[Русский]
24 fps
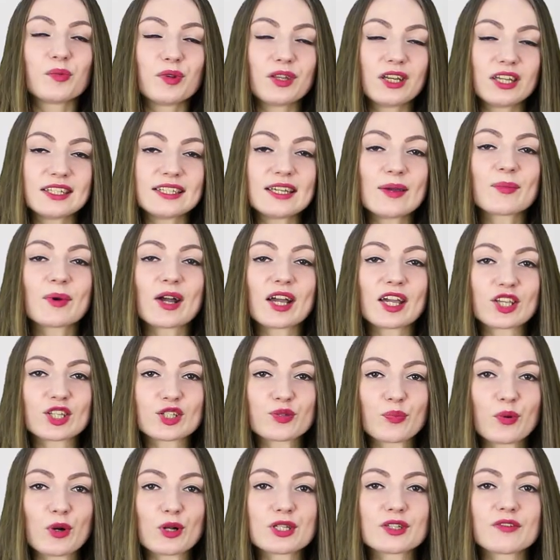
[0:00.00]
Перед тем, как
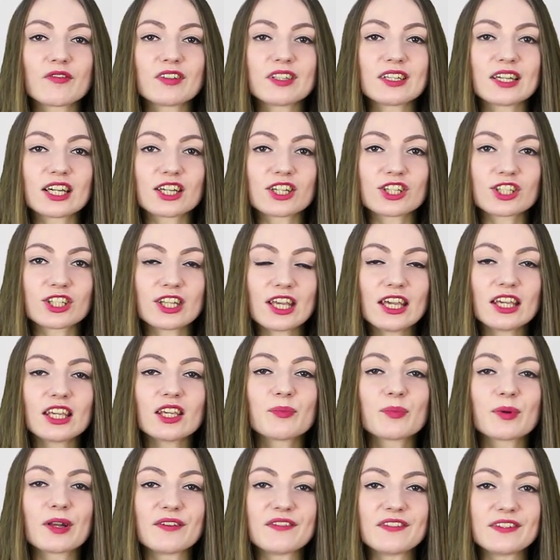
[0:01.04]
использовать хэштеги,
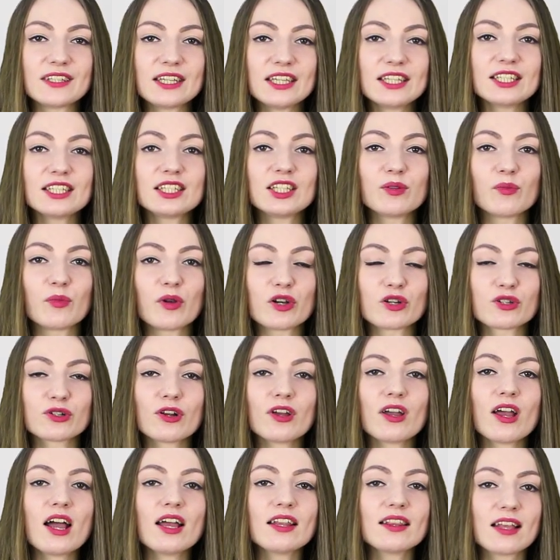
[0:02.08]
проведите небольшой
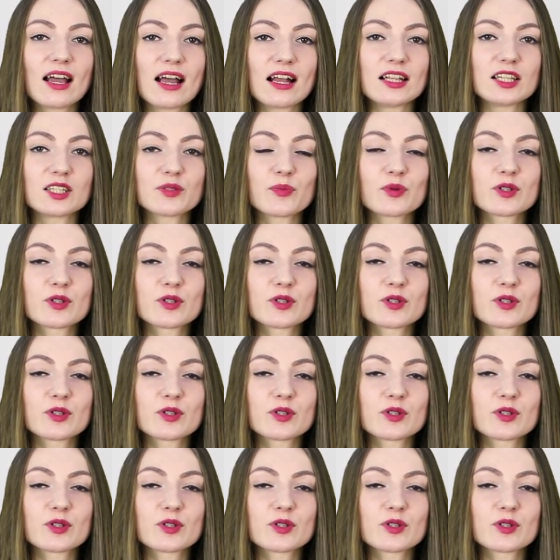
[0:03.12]
большой анализ,